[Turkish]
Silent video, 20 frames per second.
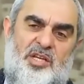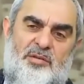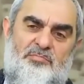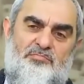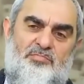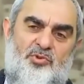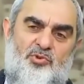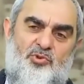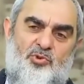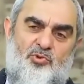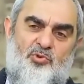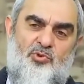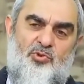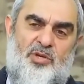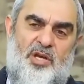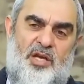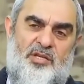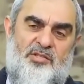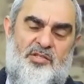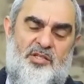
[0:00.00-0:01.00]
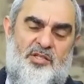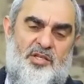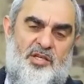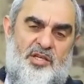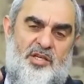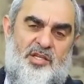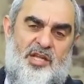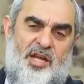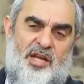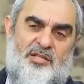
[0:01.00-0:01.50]
derin bir çukur kazsın,
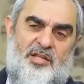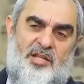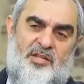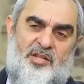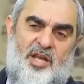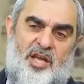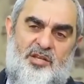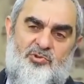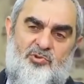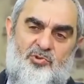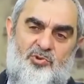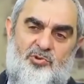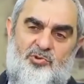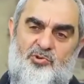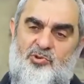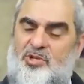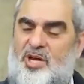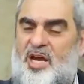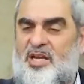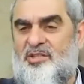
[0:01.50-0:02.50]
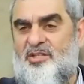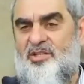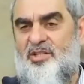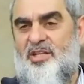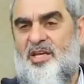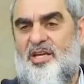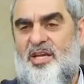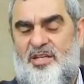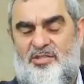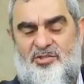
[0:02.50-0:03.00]
iki tane de taş koysun, adını
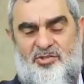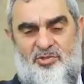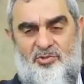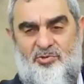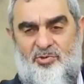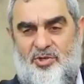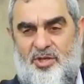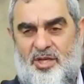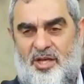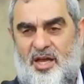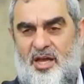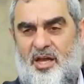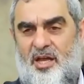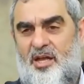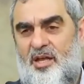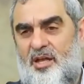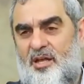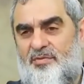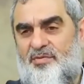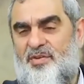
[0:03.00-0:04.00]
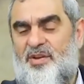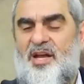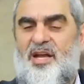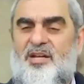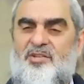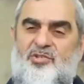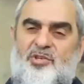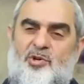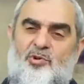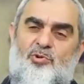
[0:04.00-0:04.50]
da yazsın oraya.
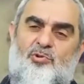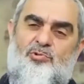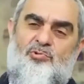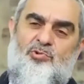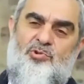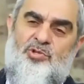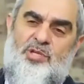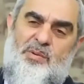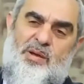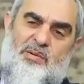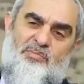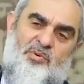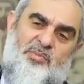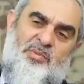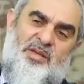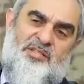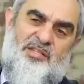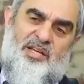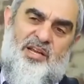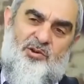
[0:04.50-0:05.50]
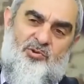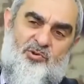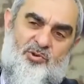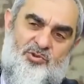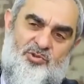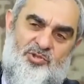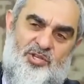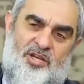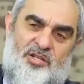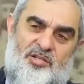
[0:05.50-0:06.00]
Filanca öldüğü zaman bu mezara
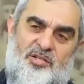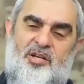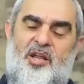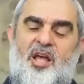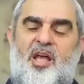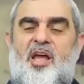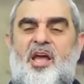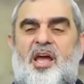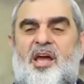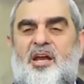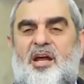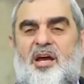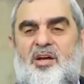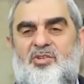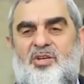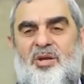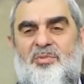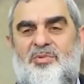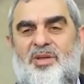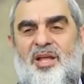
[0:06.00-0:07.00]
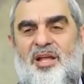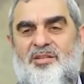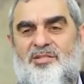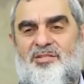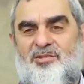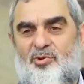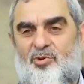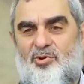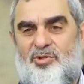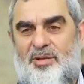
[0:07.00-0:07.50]
konacaktır. Her akşam
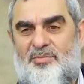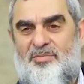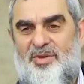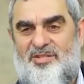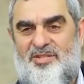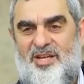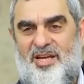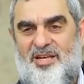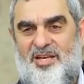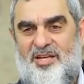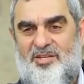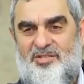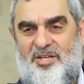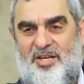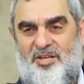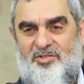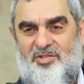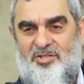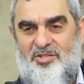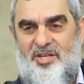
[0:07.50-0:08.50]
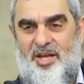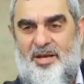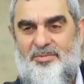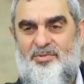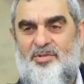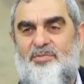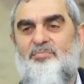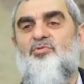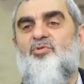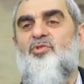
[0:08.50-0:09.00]
gelsin orada mezar egzersizi
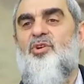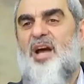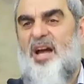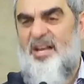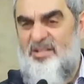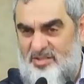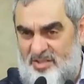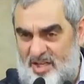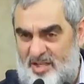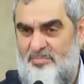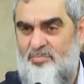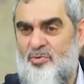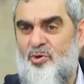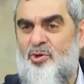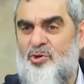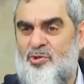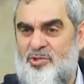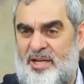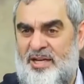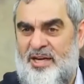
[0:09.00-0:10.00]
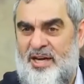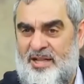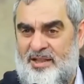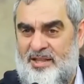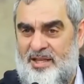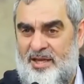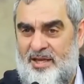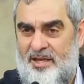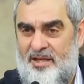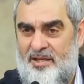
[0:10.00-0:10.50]
yapsın. Bunu kastetmiyoruz
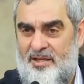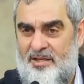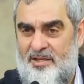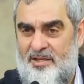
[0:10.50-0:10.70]
herhalde.